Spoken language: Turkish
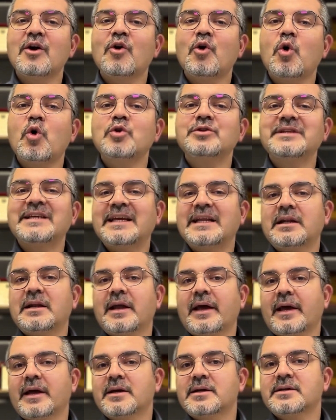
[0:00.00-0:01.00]
10
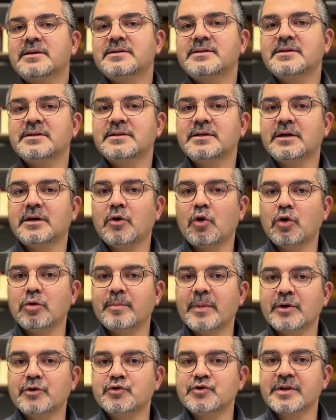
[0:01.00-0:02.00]
ille sınırlı
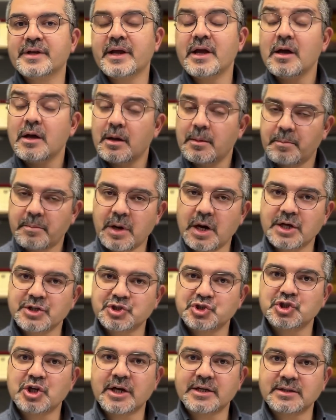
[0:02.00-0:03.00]
olmak üzere bazı
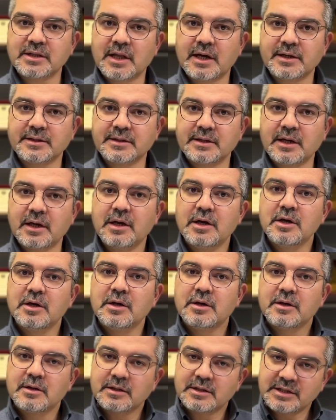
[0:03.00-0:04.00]
şartlarda
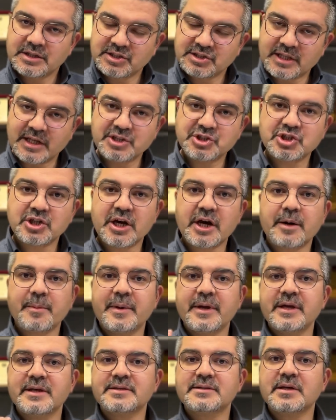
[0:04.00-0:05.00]
işten çıkarma
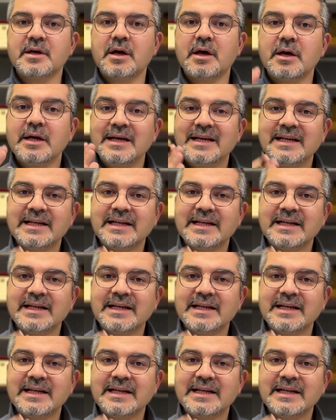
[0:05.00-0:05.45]
yasağı,